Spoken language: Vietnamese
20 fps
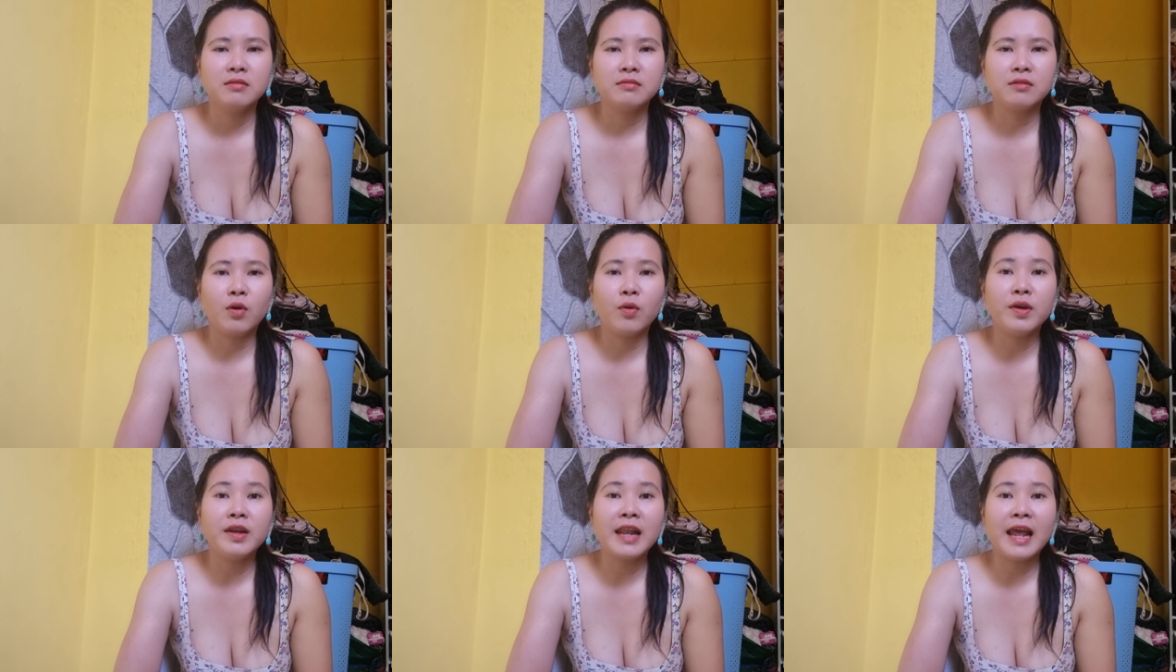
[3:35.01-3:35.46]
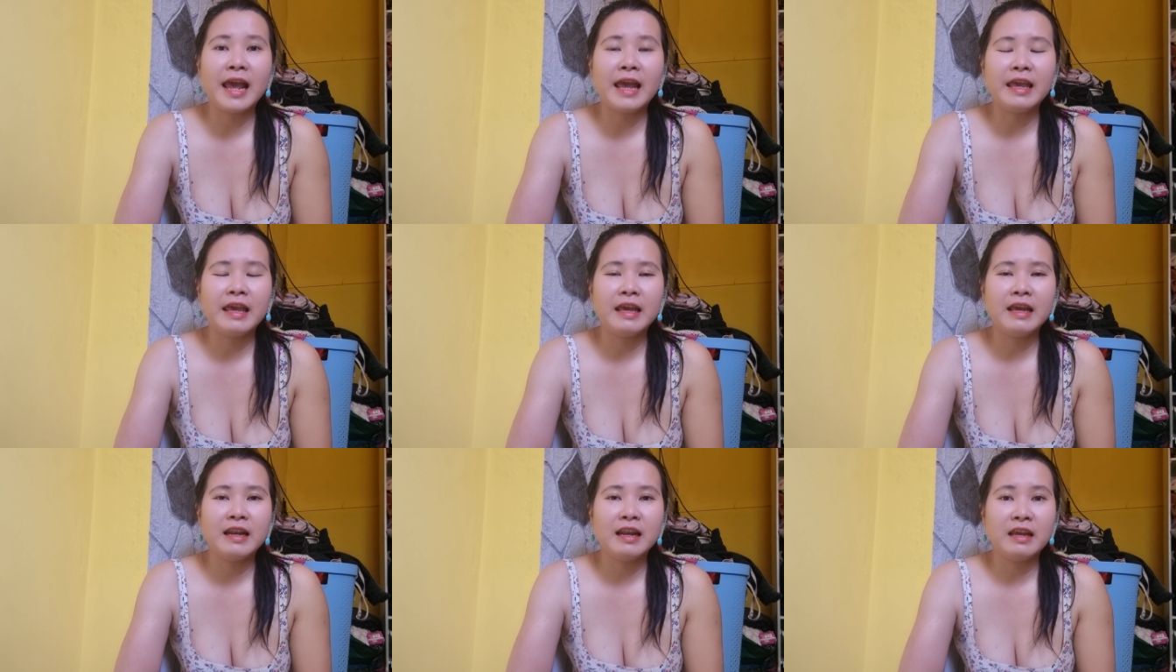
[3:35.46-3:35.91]
tối
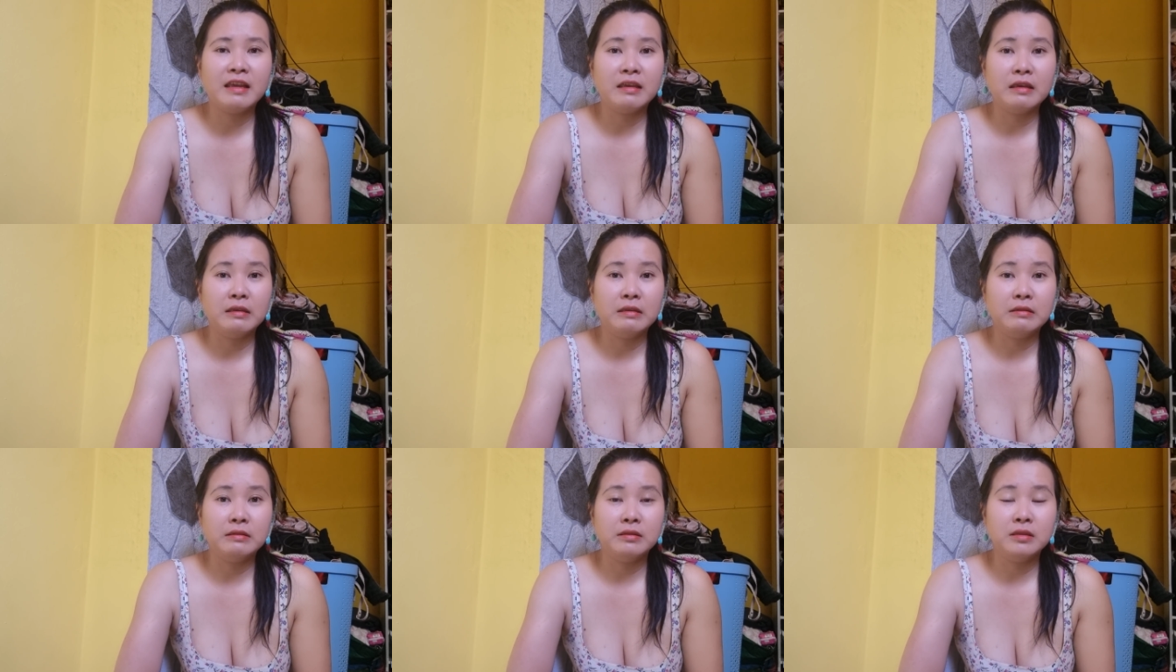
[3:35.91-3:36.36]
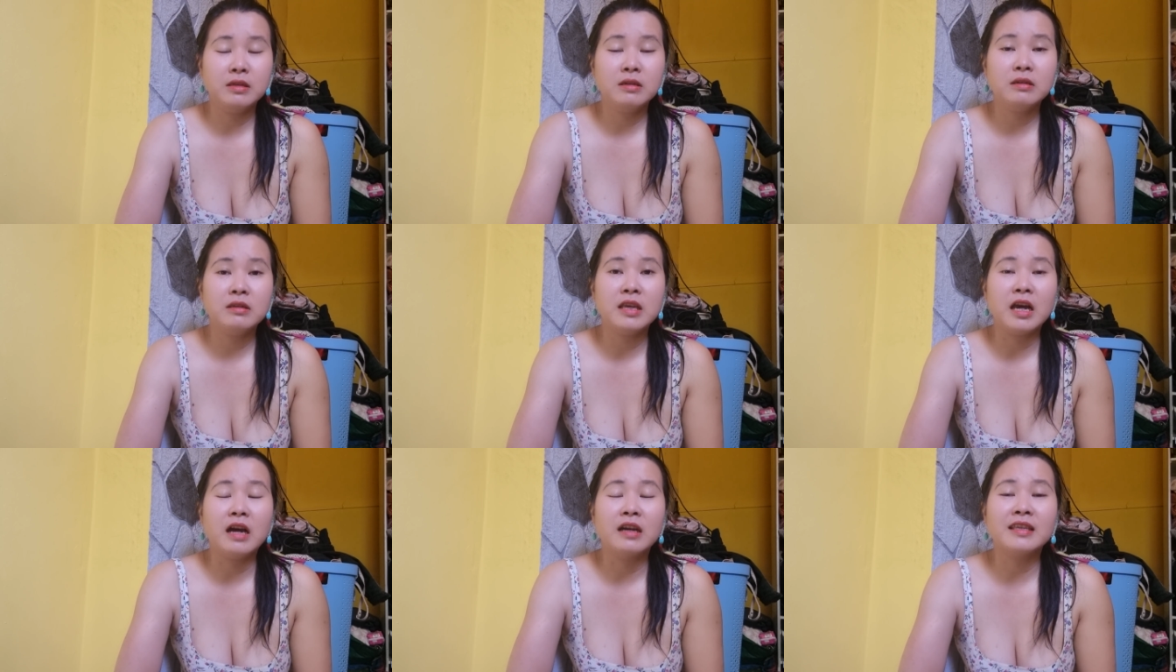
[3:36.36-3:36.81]
nay á, là
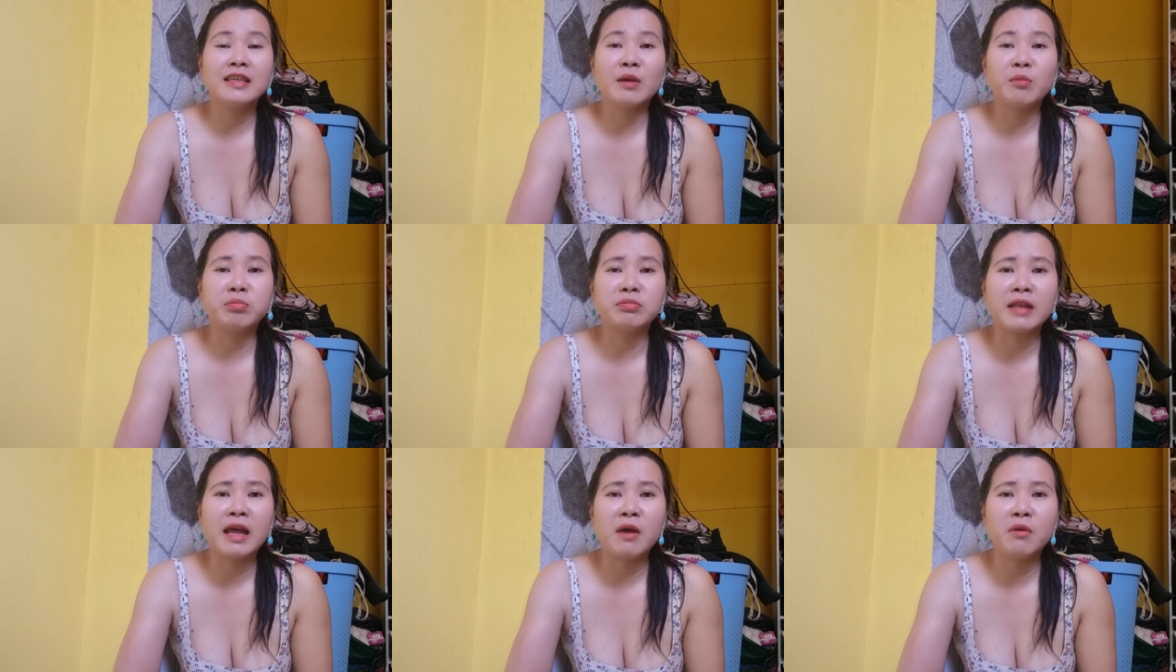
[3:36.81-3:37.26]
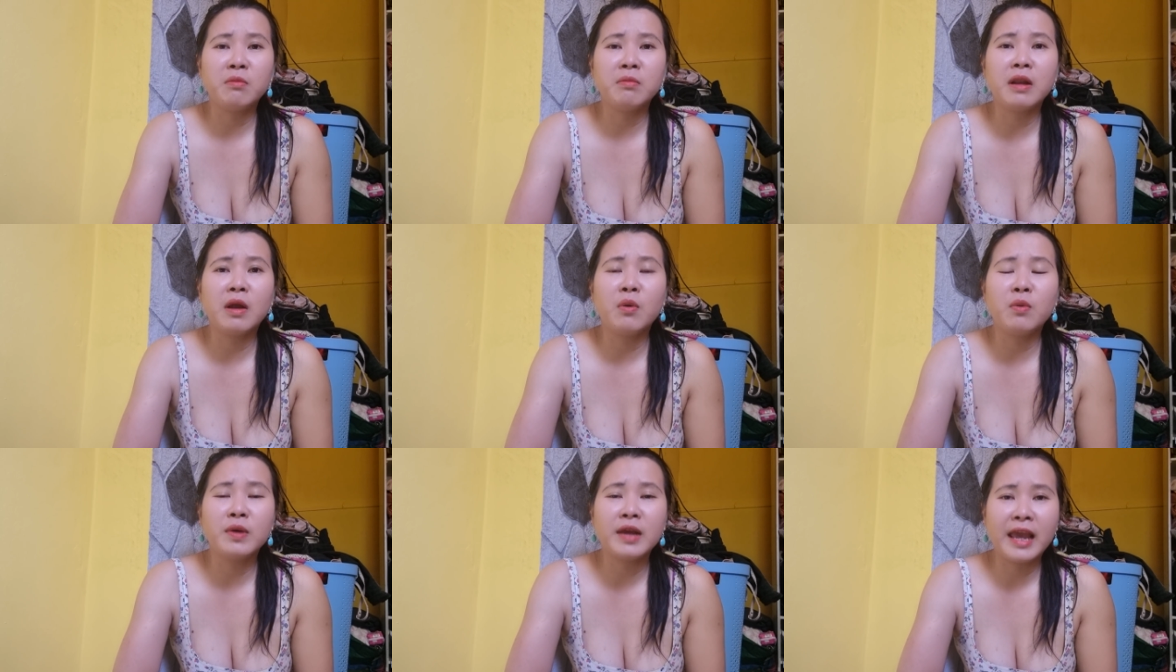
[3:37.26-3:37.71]
như vợ chồng tao cũng
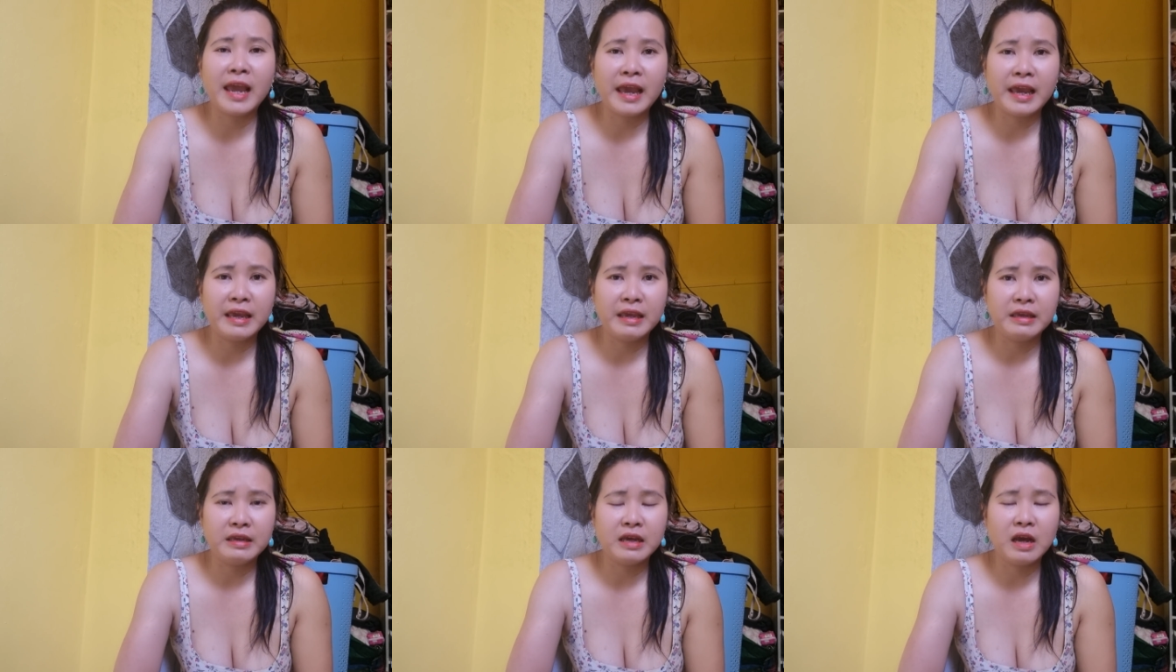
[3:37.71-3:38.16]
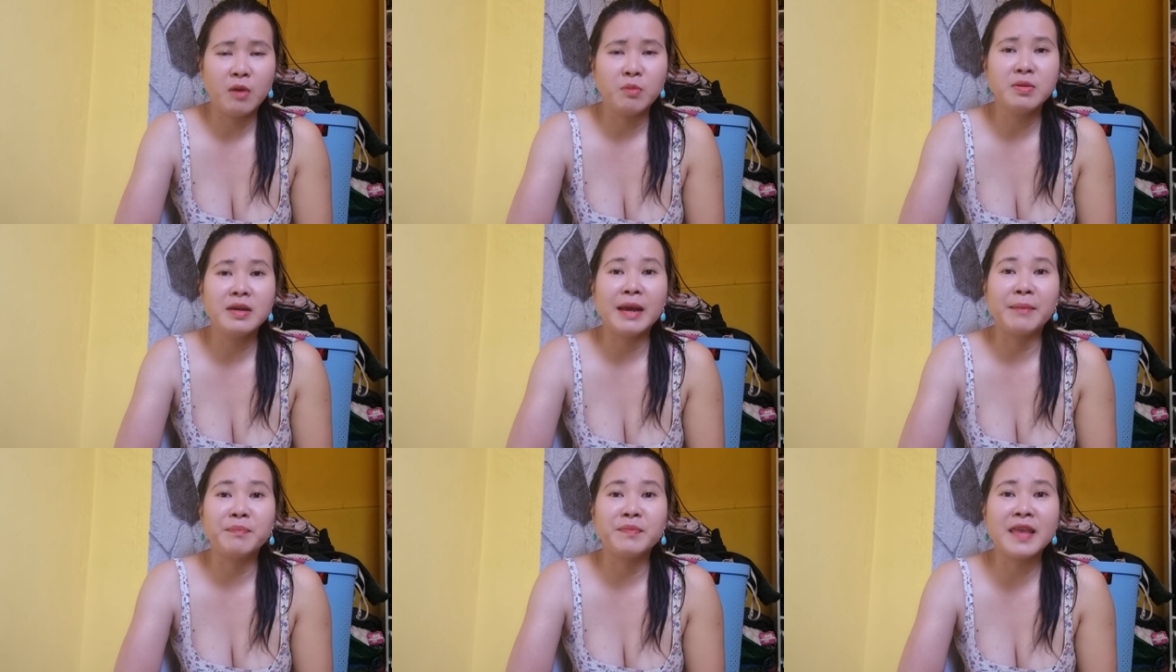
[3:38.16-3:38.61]
lâu ngày
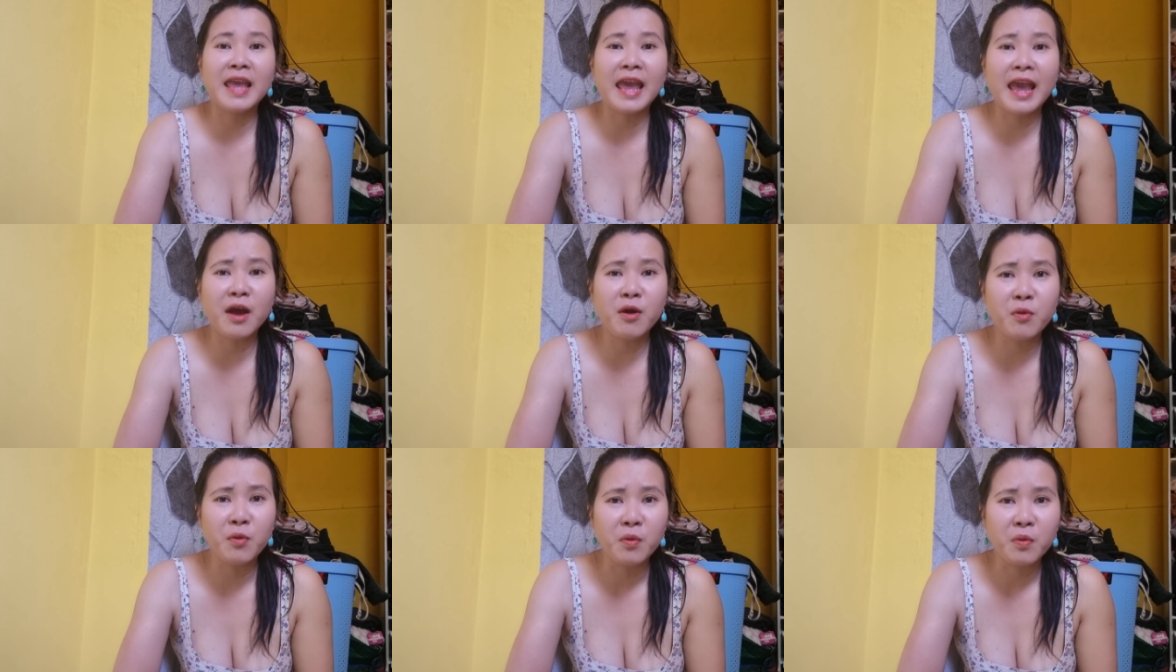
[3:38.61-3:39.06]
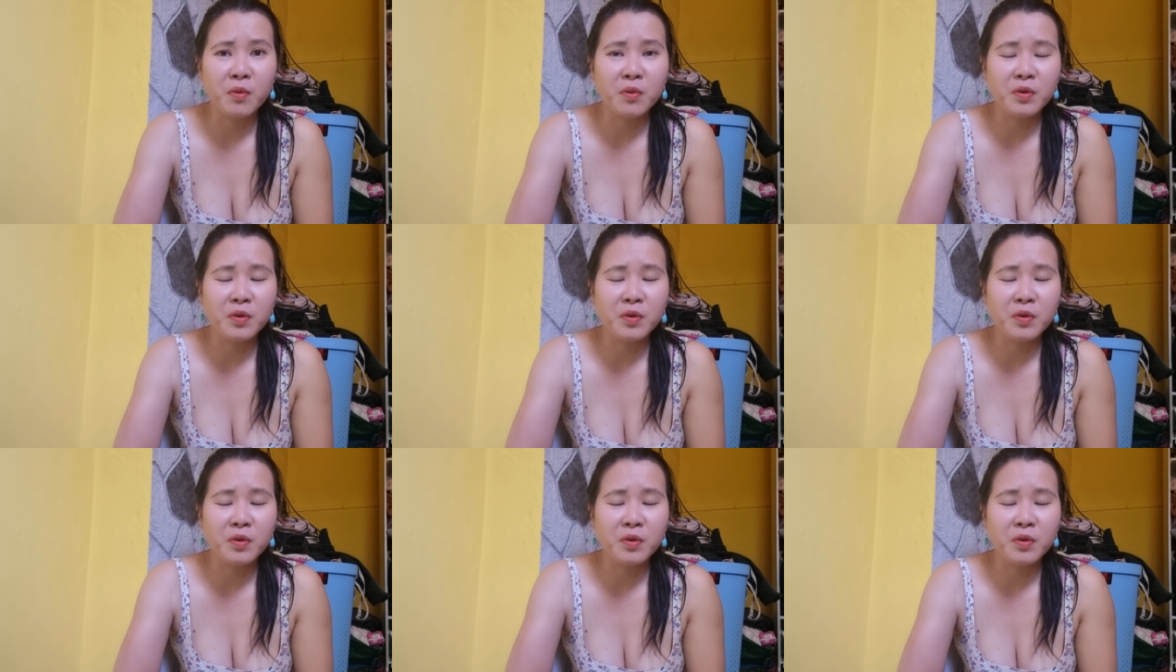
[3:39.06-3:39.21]
không gặp nhau